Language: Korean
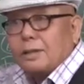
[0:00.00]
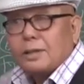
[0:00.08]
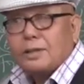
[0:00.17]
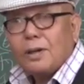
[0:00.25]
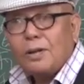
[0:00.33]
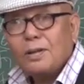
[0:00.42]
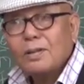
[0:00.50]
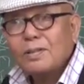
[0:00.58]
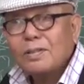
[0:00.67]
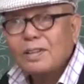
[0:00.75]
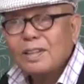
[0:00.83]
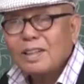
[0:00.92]
앉았죠?
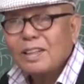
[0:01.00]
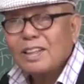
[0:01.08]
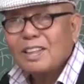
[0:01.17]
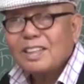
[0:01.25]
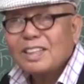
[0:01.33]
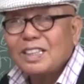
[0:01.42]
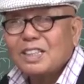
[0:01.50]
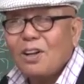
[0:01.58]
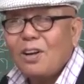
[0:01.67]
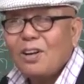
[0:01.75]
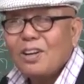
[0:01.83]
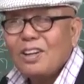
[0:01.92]

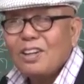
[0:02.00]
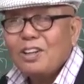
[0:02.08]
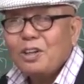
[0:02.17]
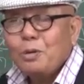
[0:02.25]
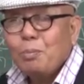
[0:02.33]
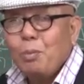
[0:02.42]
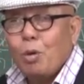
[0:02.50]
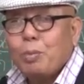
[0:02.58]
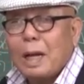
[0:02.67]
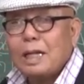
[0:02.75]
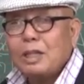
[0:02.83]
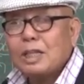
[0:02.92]
그렇죠?
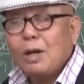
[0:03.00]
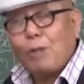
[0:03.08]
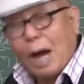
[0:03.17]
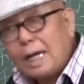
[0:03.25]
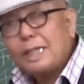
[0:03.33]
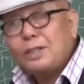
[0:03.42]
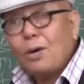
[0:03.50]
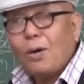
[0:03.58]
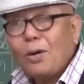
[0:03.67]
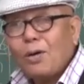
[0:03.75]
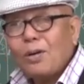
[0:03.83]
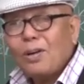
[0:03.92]
목방이니까
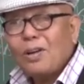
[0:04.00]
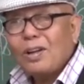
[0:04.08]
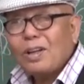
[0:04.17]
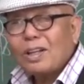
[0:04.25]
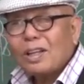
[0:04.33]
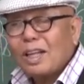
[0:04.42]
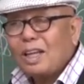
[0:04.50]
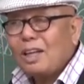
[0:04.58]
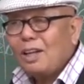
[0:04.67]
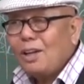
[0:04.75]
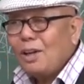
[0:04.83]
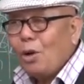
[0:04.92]
왕하죠?
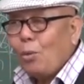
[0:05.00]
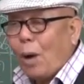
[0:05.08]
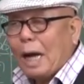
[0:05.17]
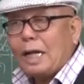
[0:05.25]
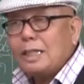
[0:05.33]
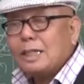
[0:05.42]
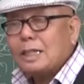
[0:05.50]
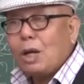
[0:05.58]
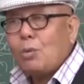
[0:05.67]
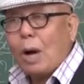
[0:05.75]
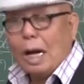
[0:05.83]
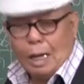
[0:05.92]
예?
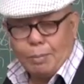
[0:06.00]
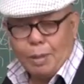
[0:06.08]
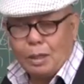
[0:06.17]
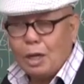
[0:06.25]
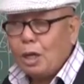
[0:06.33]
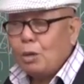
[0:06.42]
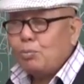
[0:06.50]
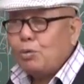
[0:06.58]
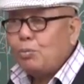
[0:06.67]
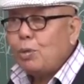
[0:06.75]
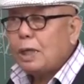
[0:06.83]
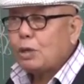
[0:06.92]
왕하니까 왕하면
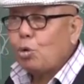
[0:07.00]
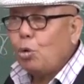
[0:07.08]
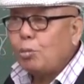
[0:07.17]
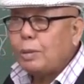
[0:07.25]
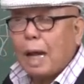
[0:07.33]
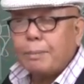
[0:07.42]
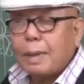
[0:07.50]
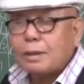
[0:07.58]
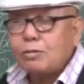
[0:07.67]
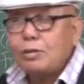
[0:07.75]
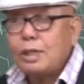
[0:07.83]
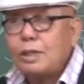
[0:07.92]
부모의 도움을 안
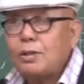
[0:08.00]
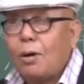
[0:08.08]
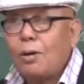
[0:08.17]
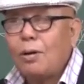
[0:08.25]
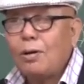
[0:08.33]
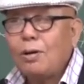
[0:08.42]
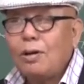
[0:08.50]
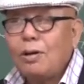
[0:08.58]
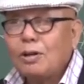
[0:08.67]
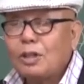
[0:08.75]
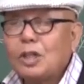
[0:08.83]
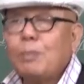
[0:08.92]
받아도 되죠.
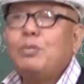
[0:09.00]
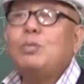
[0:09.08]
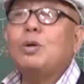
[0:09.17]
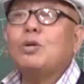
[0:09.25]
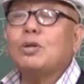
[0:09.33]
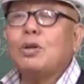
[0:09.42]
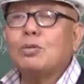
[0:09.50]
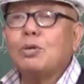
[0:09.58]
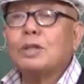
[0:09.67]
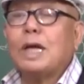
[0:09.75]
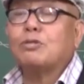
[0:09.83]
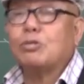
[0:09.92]
그러니까 부모 덕이
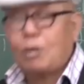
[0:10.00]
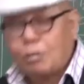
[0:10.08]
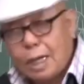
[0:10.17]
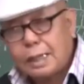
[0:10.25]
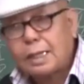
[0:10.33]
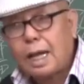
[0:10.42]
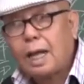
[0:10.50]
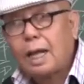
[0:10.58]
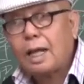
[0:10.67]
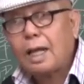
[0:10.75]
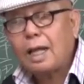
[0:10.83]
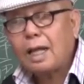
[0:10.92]
없고 자수성가한다.
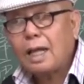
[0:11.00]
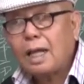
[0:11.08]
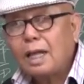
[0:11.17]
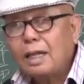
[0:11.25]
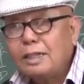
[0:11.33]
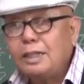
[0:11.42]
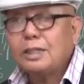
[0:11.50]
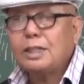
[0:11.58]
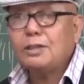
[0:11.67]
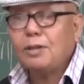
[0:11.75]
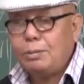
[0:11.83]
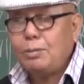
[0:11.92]

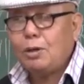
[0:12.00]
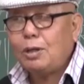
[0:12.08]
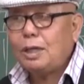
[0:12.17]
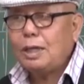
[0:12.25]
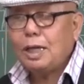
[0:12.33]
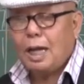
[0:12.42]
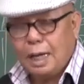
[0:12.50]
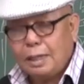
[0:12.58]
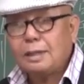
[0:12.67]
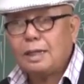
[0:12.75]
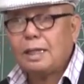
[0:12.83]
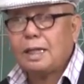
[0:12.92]
이렇게 설명을
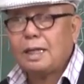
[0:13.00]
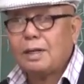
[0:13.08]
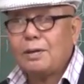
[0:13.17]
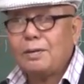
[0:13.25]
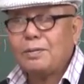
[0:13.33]
하는 거예요.